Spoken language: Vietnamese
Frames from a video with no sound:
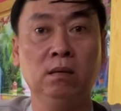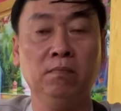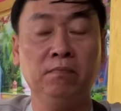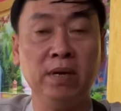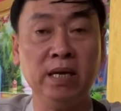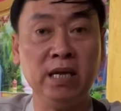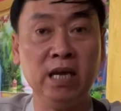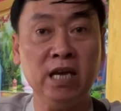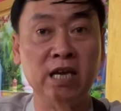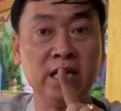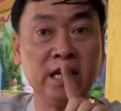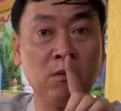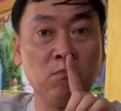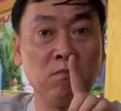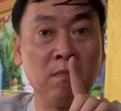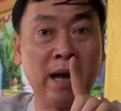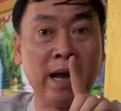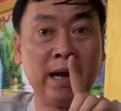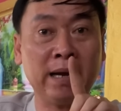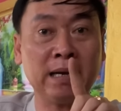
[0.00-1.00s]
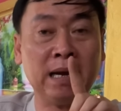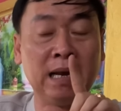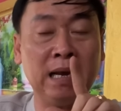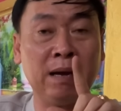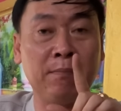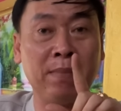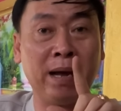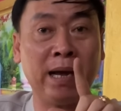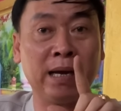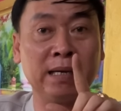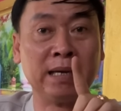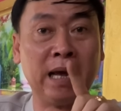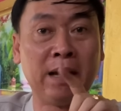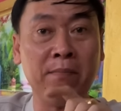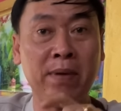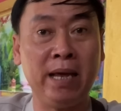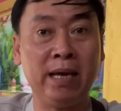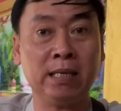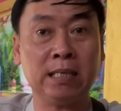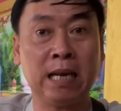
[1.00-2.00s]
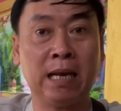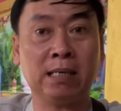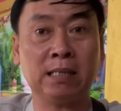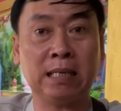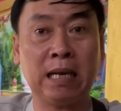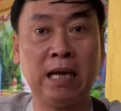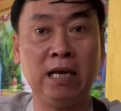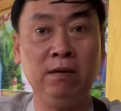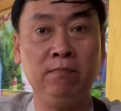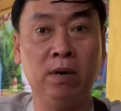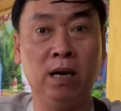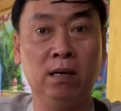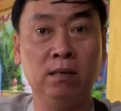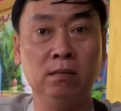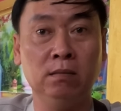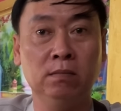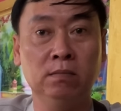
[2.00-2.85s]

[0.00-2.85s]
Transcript: bởi vì trong màn này là màn cha mẹ sàn sảy mà